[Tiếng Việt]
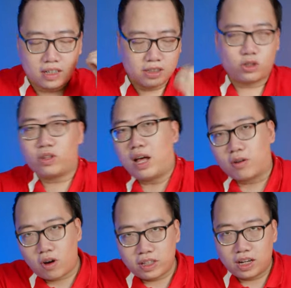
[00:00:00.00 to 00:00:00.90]
cơn sốt đào
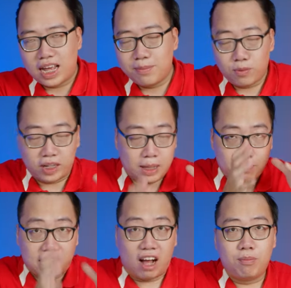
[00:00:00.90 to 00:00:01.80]
coi đang lên một cái
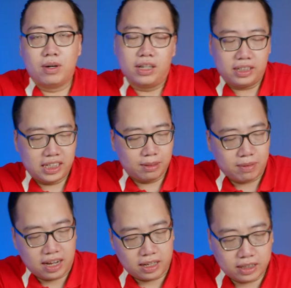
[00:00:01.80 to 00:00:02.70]
tầm cao mới khi
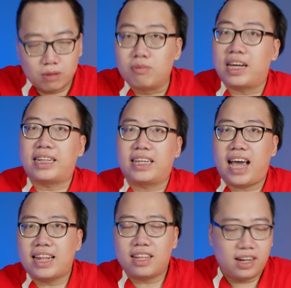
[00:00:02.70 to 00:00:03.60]
mà đồng ETH
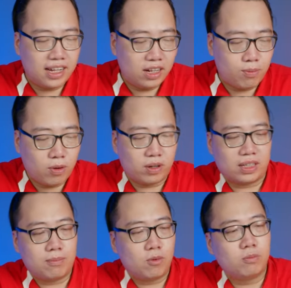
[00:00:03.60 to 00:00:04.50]
đã lên được mức khoảng
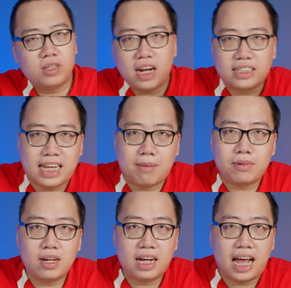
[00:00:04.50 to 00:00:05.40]
tầm hôm trước là
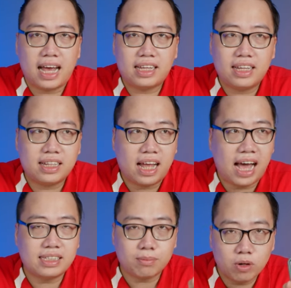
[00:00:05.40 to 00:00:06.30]
chạm ngưỡng
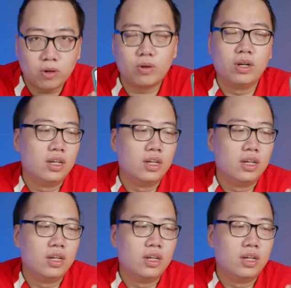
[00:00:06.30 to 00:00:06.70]
2.200 đô